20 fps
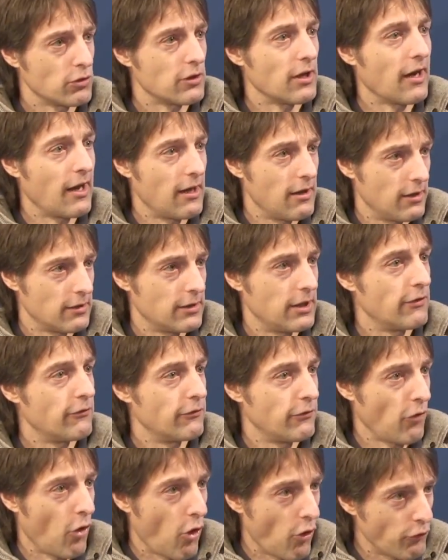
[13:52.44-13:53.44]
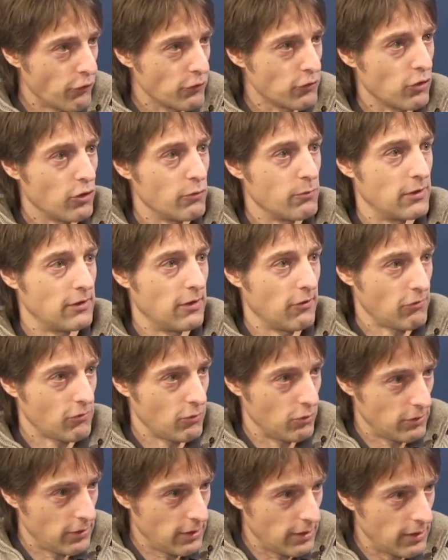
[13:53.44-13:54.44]
wird da mhm. relativ offen drüber
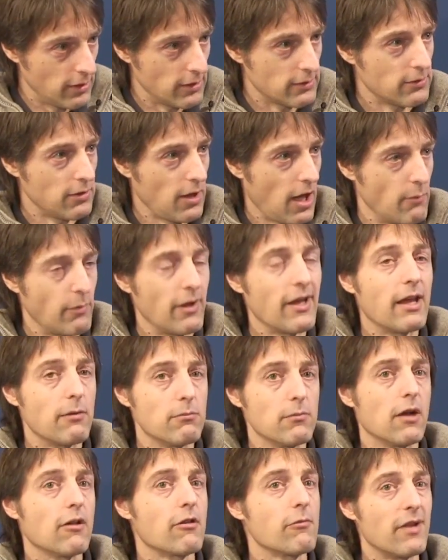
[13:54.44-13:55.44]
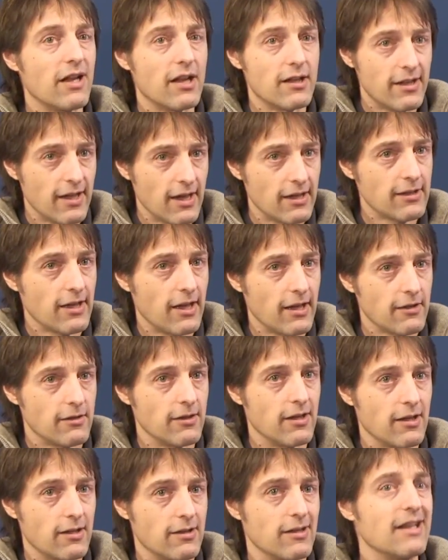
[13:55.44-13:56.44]
diskutiert, aber eben als
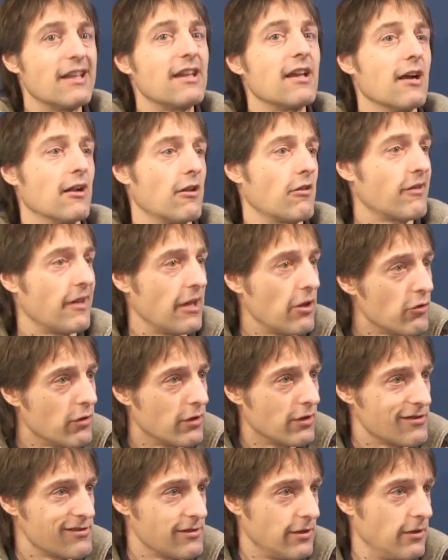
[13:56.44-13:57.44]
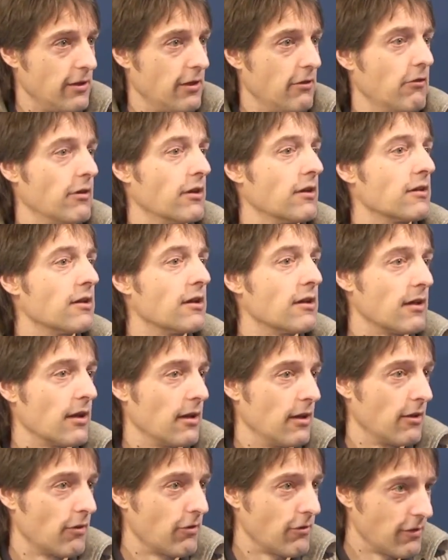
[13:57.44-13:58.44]
Militärtechnik, nicht als Geoengineering, nicht
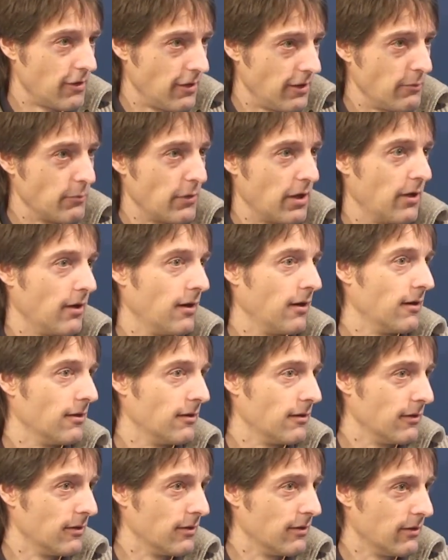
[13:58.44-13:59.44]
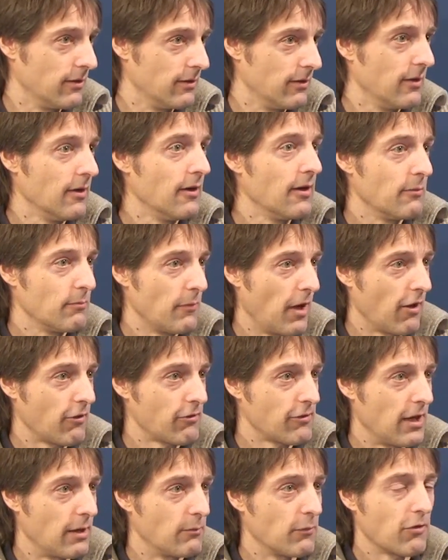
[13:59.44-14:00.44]
als
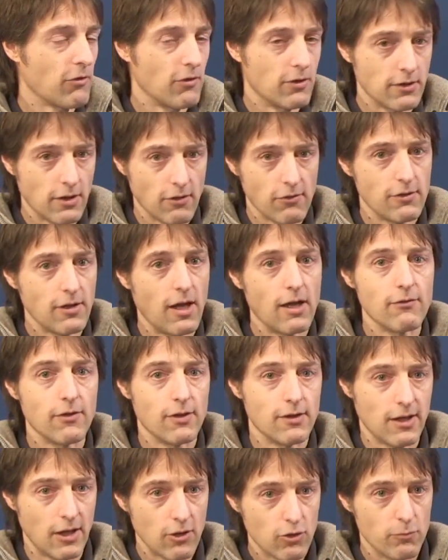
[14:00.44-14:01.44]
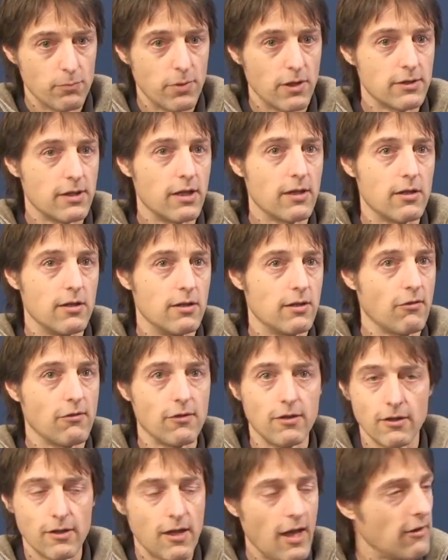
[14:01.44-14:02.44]
Klimamaßnahme, mhm. sondern das sind einfach Nanopartikel, die
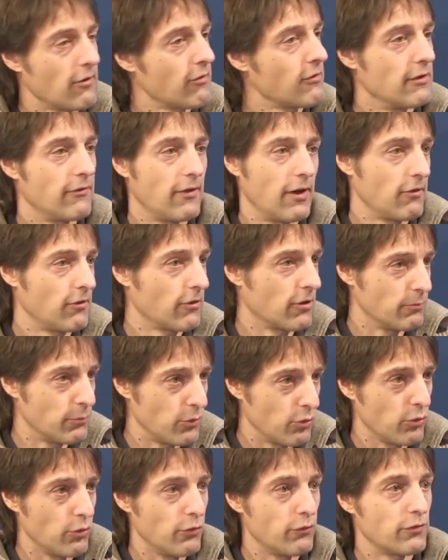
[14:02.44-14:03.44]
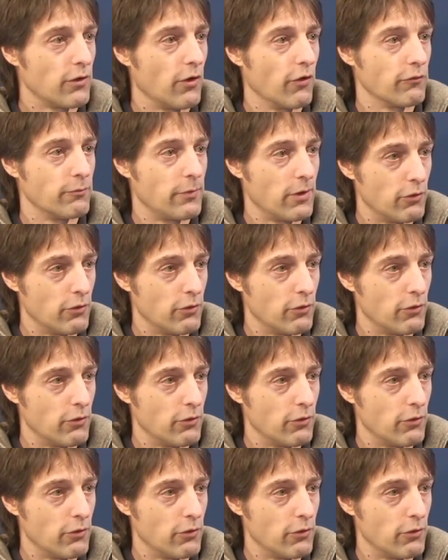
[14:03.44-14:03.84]
sind in keinster Weise geprüft auf